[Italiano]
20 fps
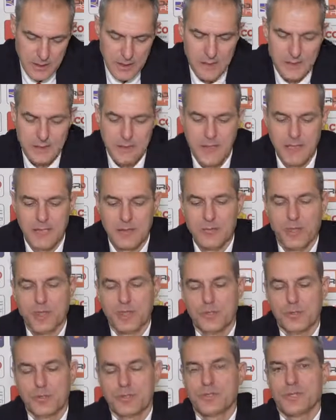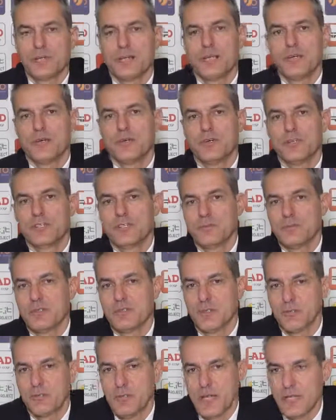analizzarla in modo più sereno forse mi
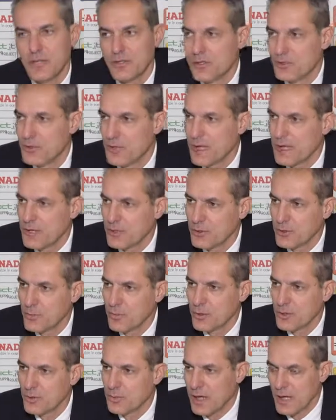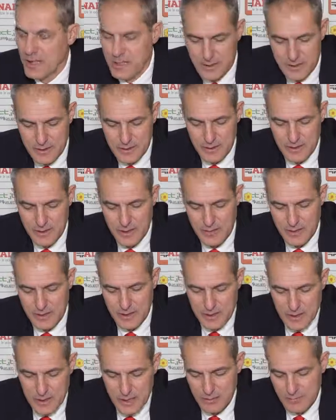viene meglio domani o dopodomani, ti dico la
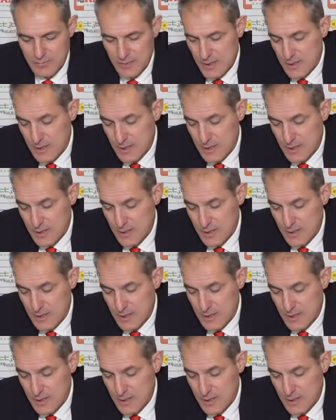verità.